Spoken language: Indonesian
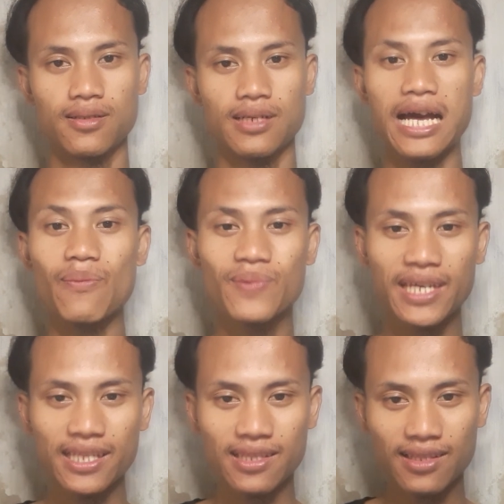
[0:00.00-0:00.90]

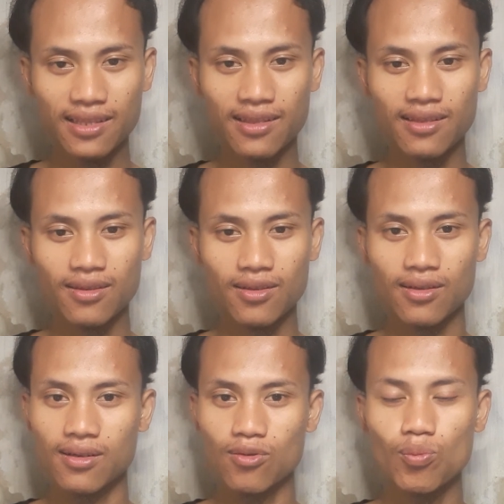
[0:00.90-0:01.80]
update
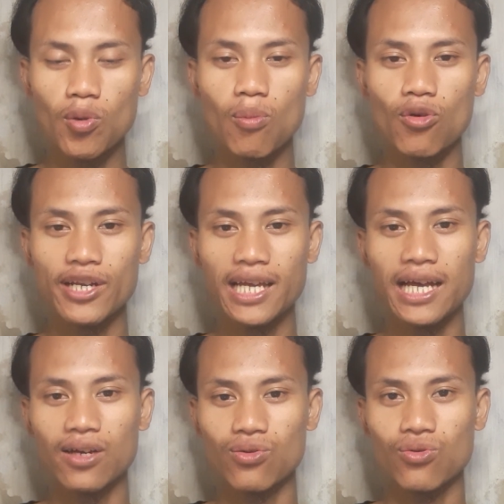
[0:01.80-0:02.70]
umpamane
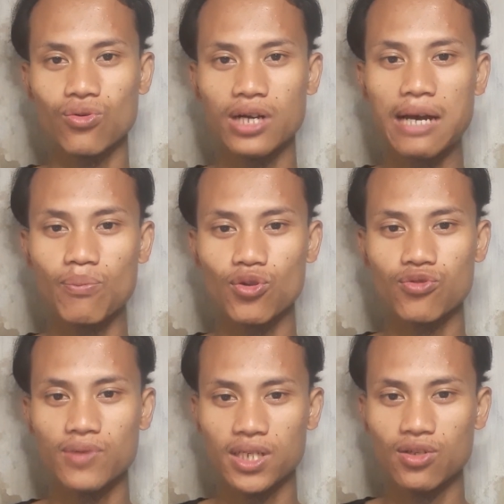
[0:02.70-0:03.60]
aku ngupload
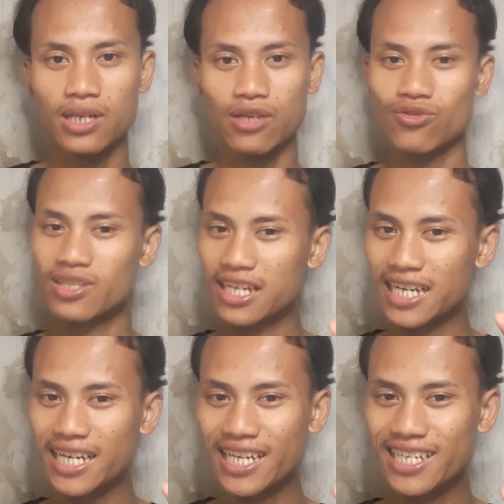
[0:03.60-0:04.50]
video langsung
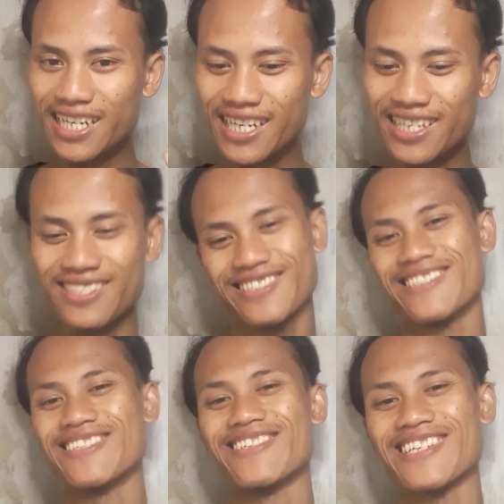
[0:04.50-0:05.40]
ring ring
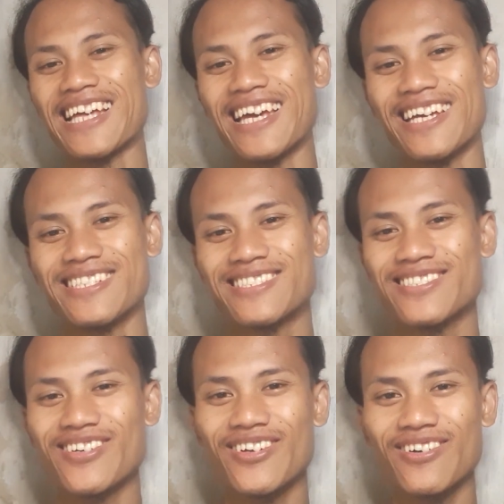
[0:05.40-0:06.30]
nah guys
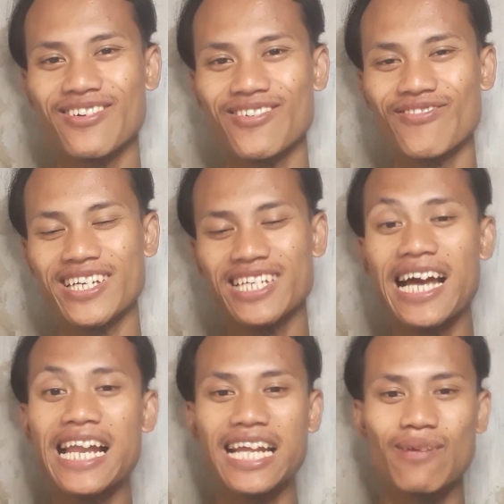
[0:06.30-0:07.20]
kayak mulai
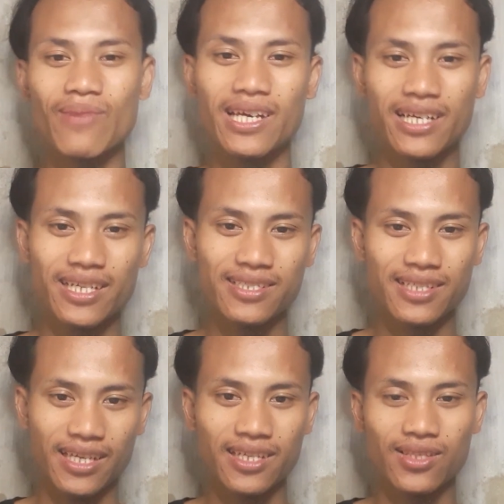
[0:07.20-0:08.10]
alarm lah guys
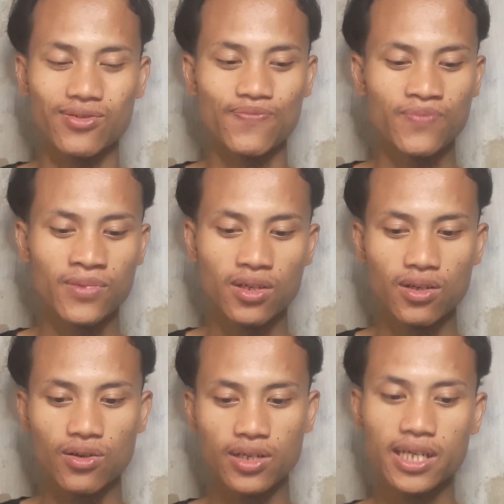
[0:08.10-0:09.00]
kayak gitu
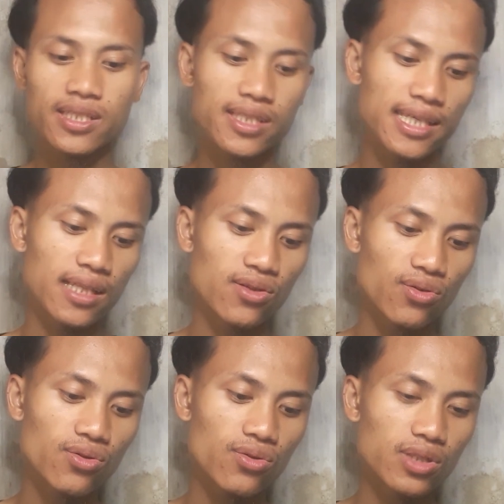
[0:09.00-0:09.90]
oke sekian
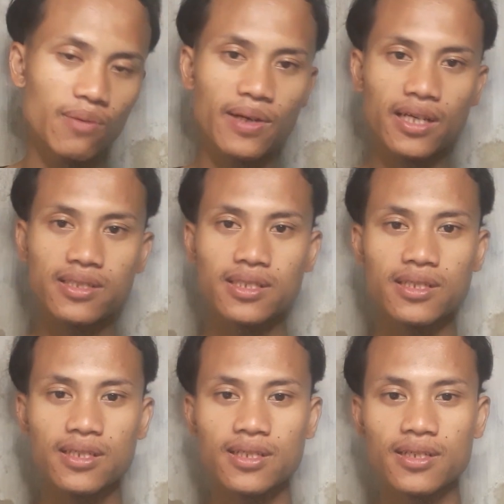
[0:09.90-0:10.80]
dulu terima kasih